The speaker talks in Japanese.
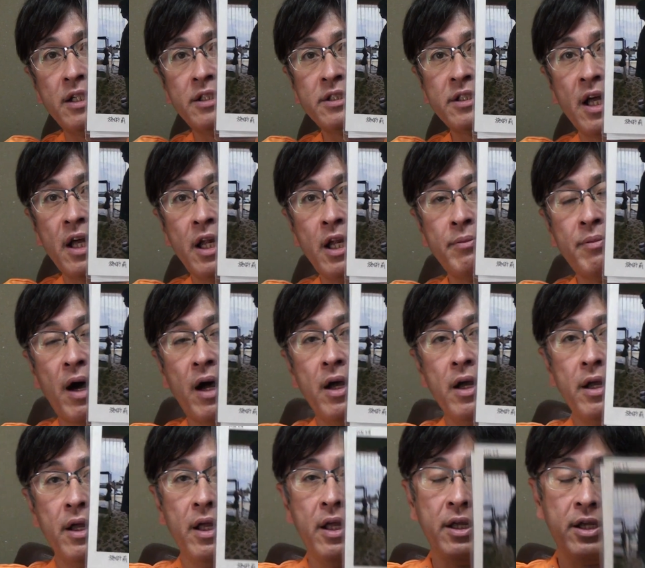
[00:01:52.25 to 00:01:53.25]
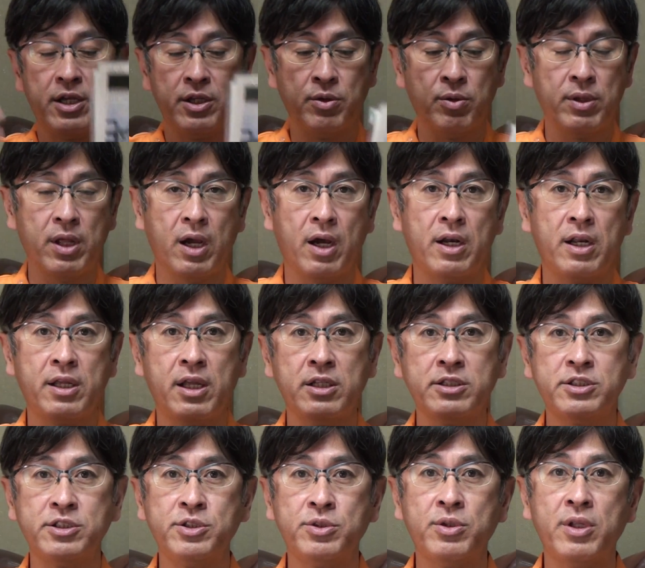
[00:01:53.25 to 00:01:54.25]
り使えれば、え気の流れ
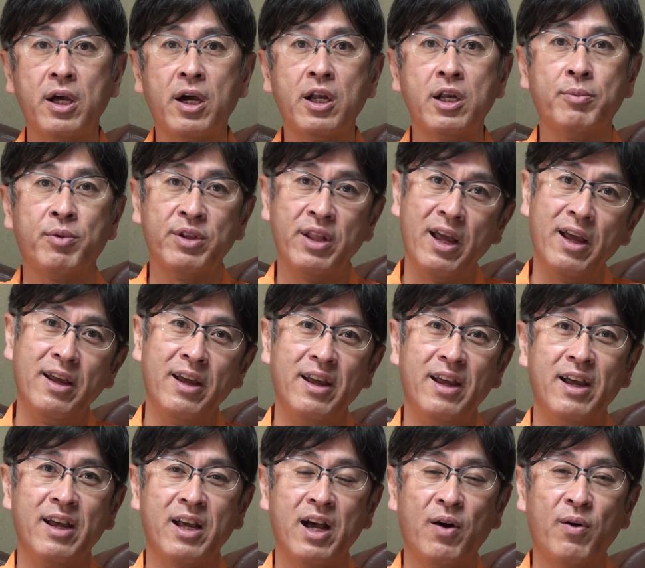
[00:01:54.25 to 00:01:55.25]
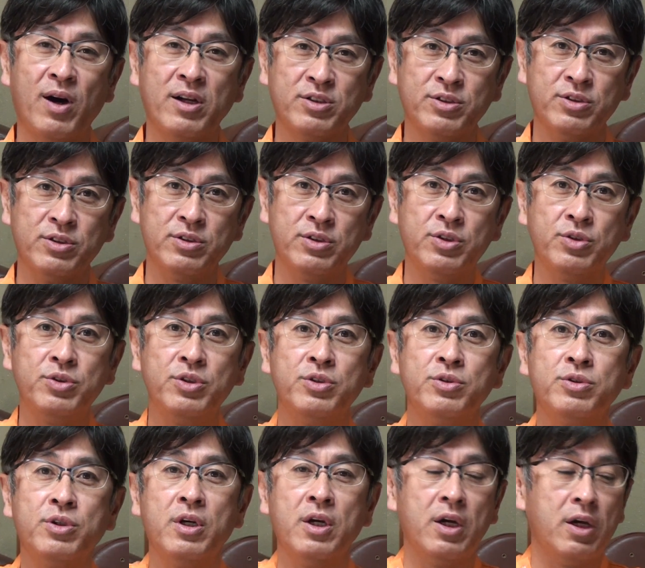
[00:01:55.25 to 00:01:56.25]
血流の流れもね、え変わるとい
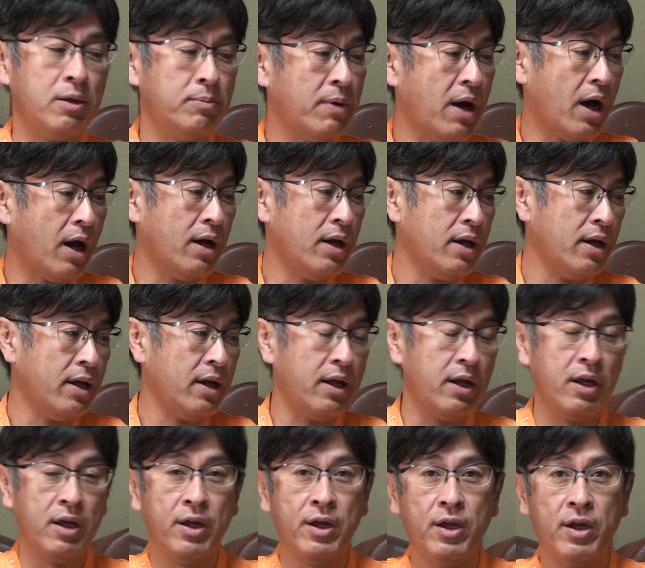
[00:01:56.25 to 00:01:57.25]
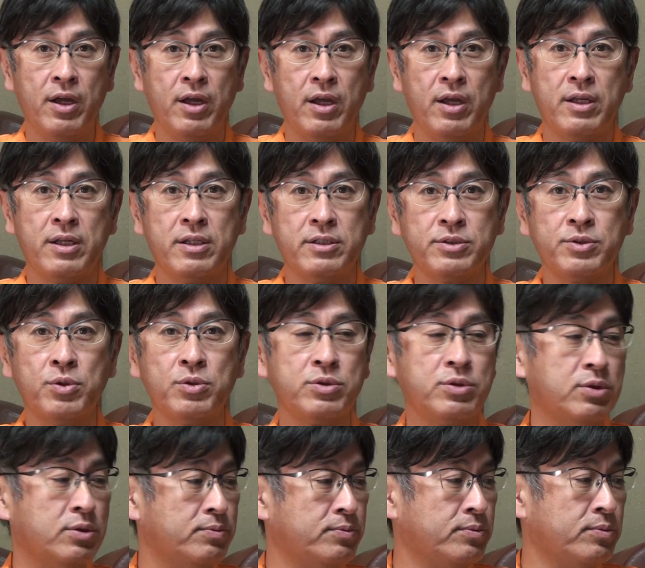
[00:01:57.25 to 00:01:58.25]
う、まあえすご
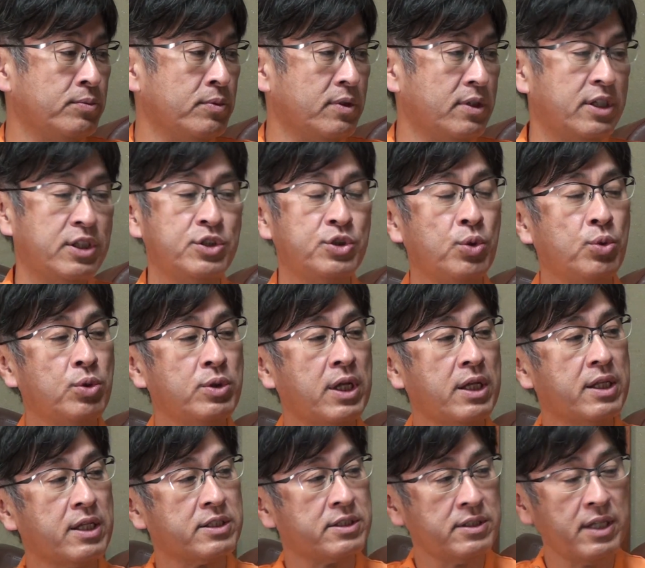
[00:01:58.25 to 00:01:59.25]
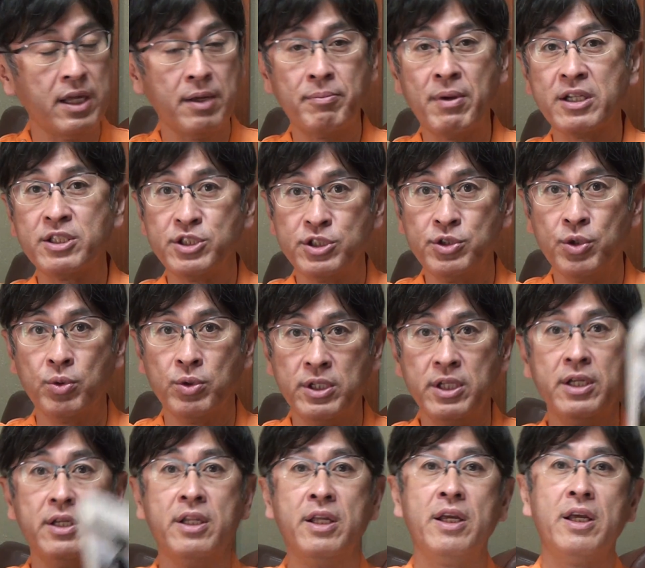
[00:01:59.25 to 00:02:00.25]
く貴重なですね、まあ、資料
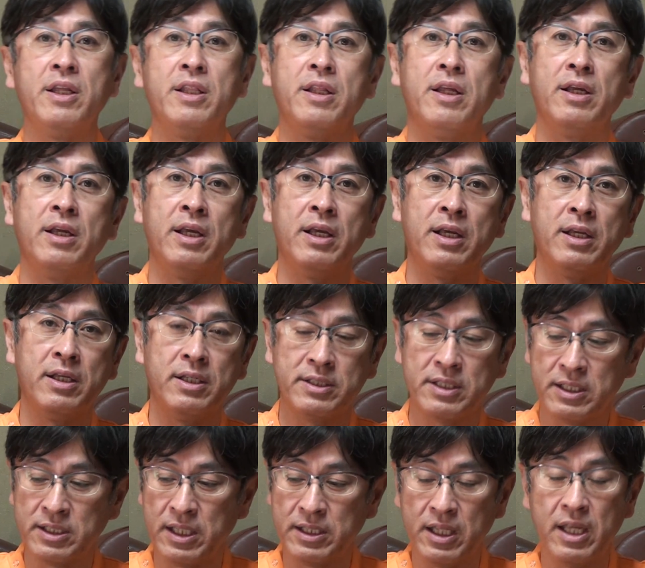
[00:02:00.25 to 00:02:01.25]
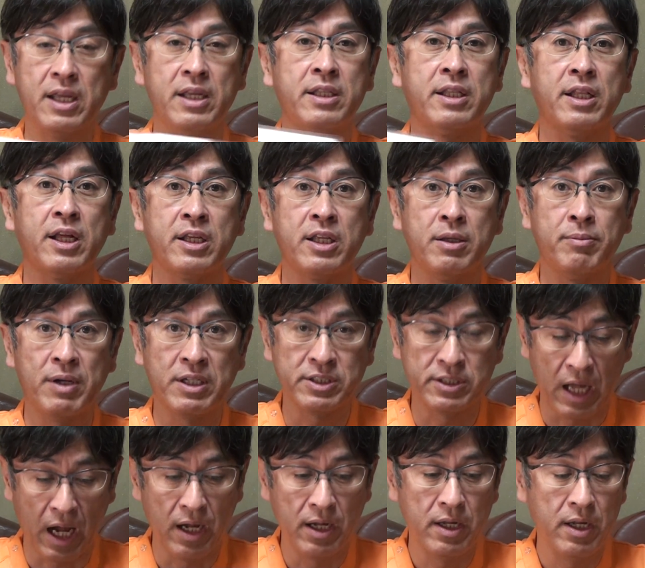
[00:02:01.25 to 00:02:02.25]
に、えー、させていただきま
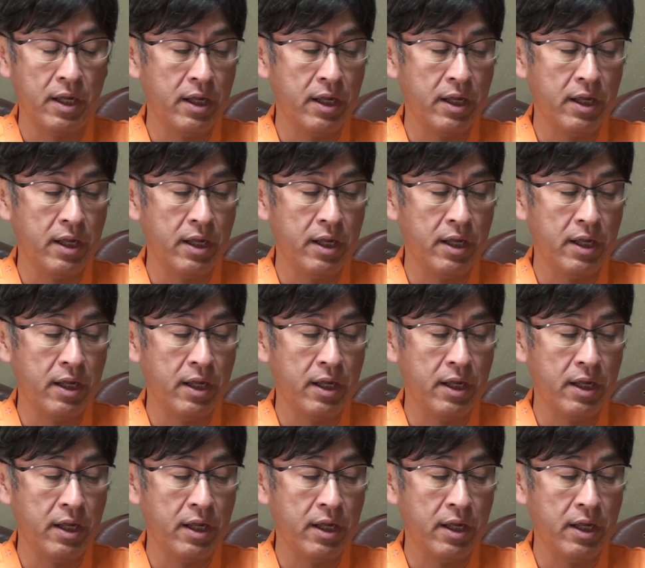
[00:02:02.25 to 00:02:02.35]
した、